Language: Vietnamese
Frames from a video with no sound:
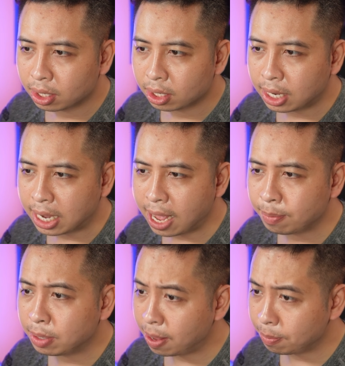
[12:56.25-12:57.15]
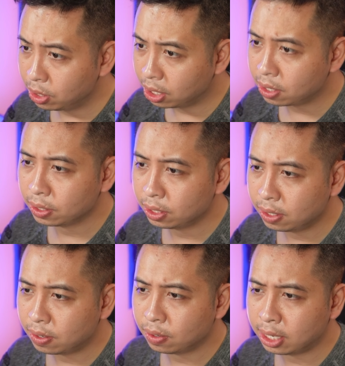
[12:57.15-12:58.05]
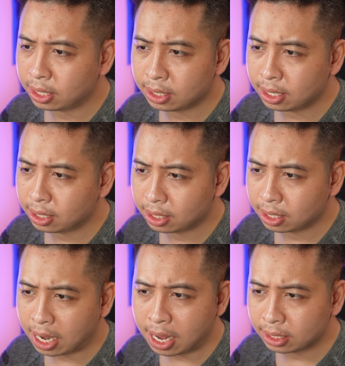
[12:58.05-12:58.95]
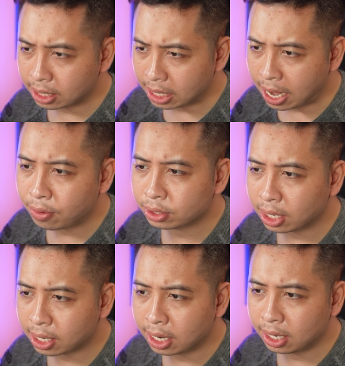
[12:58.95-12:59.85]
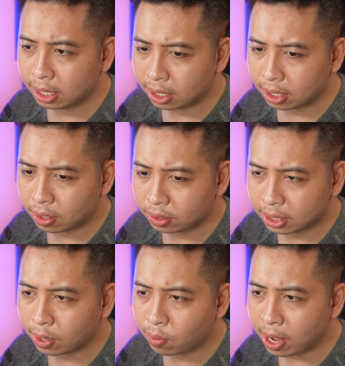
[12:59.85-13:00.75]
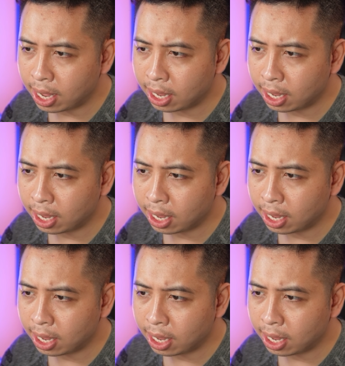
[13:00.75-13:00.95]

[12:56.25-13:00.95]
Làm thì làm được, nhưng có thể rất khả năng rất cao nó sẽ cấn, nó dày quá.